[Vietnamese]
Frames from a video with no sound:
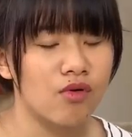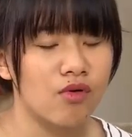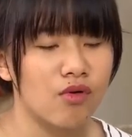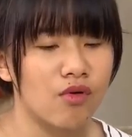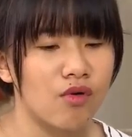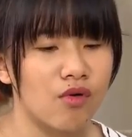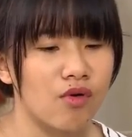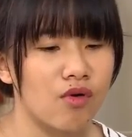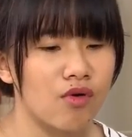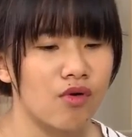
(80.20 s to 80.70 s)
ủa,
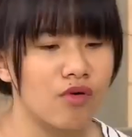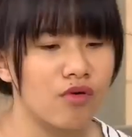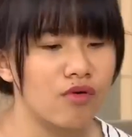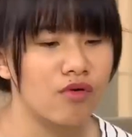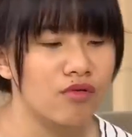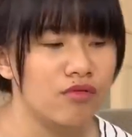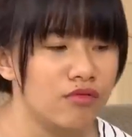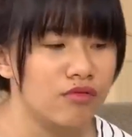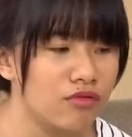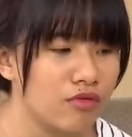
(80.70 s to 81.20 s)

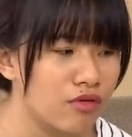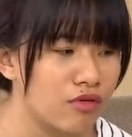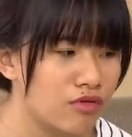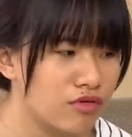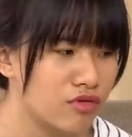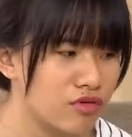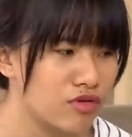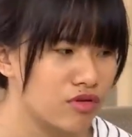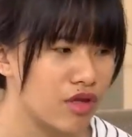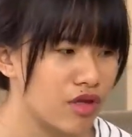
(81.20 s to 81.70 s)
ủa
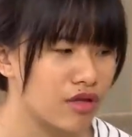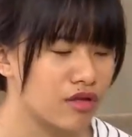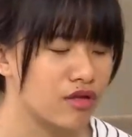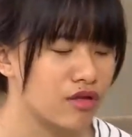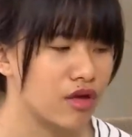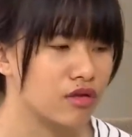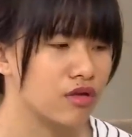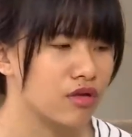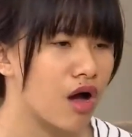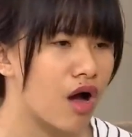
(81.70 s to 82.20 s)
vậy,
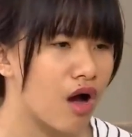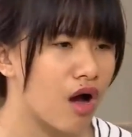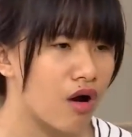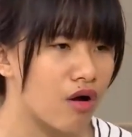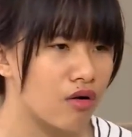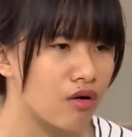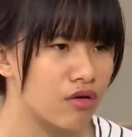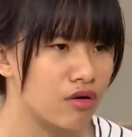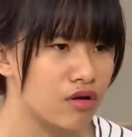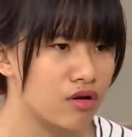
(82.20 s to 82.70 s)
vậy
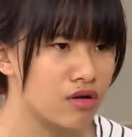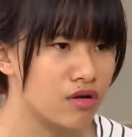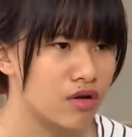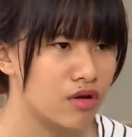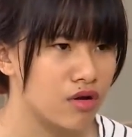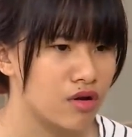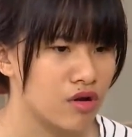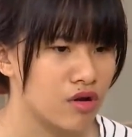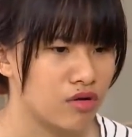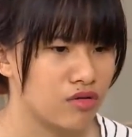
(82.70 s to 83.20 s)
thôi
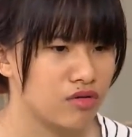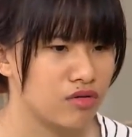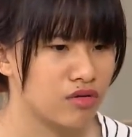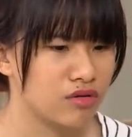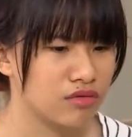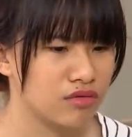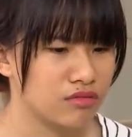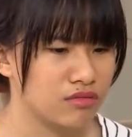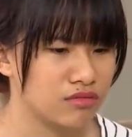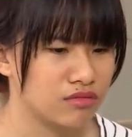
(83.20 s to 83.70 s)

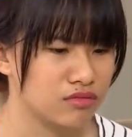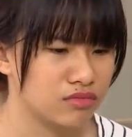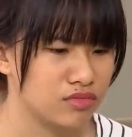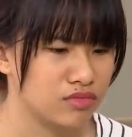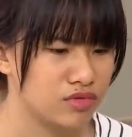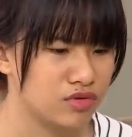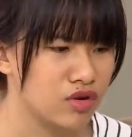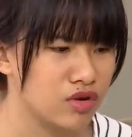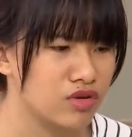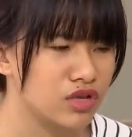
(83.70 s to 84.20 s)

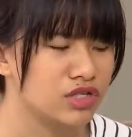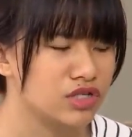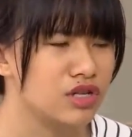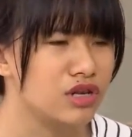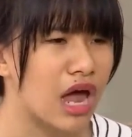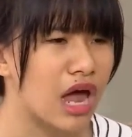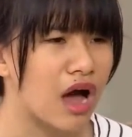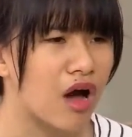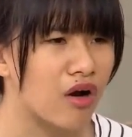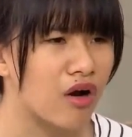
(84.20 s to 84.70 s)
Cho chị
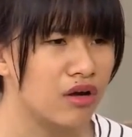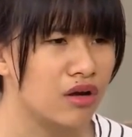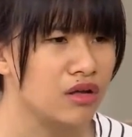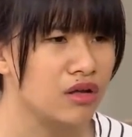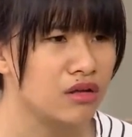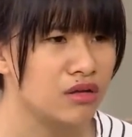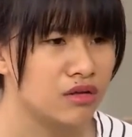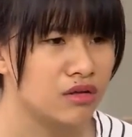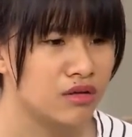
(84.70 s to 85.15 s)
xin lỗi